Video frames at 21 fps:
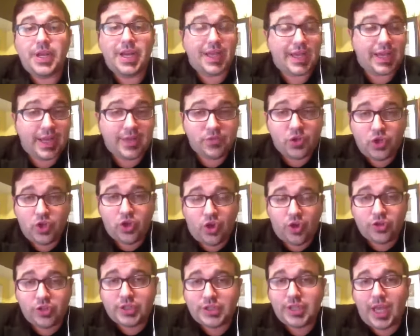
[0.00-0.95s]
La grande
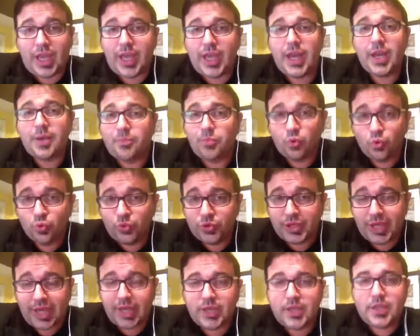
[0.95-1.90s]
incognita è la
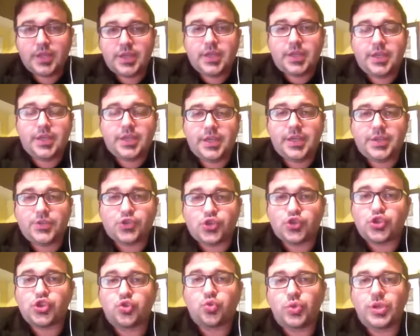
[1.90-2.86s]
punta, eh,
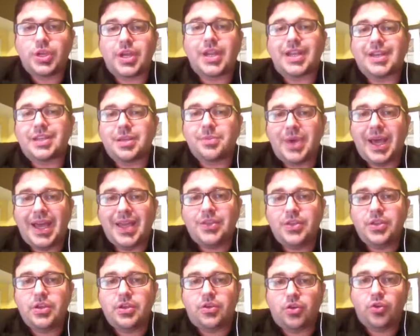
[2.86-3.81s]
sostituire
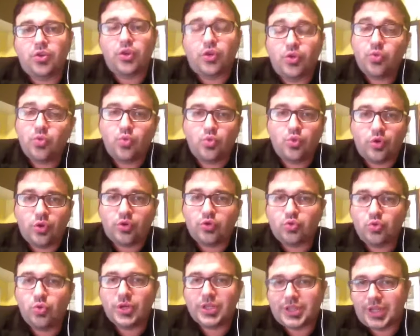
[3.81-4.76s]
Ardemagni con uno,
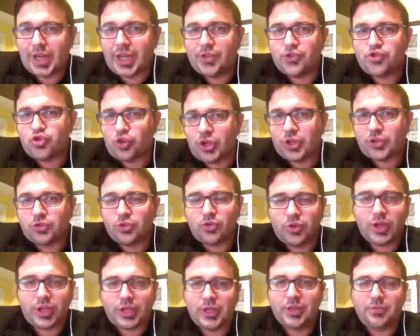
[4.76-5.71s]
due, tre
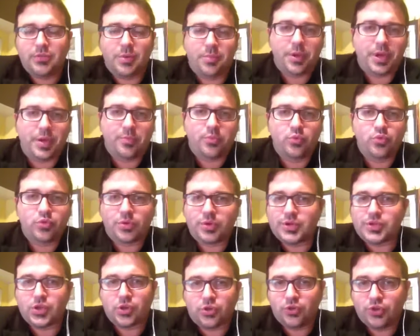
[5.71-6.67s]
giocatori, una prima punta e una
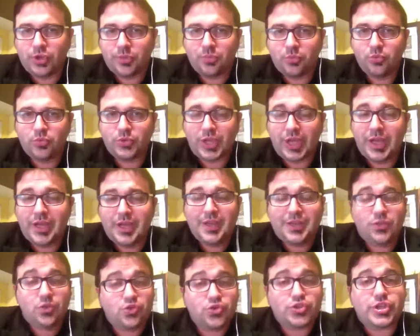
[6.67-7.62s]
seconda punta,
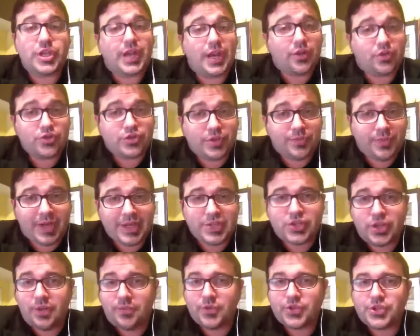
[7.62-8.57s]
non sarà cosa
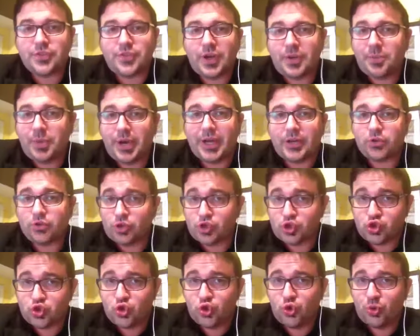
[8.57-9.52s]
facile, faceva reparto da
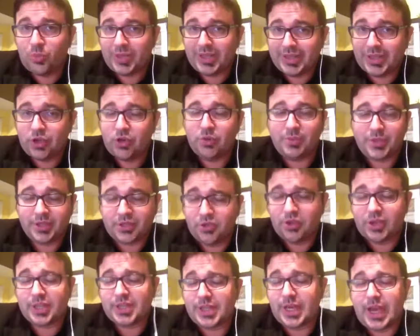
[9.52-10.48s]
solo Matteo, Matteo
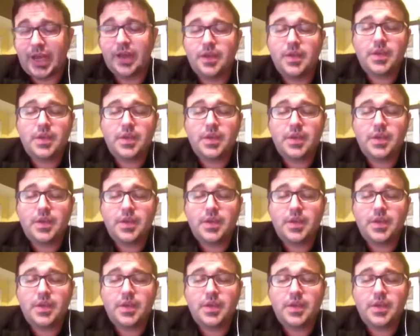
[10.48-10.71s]
che andrà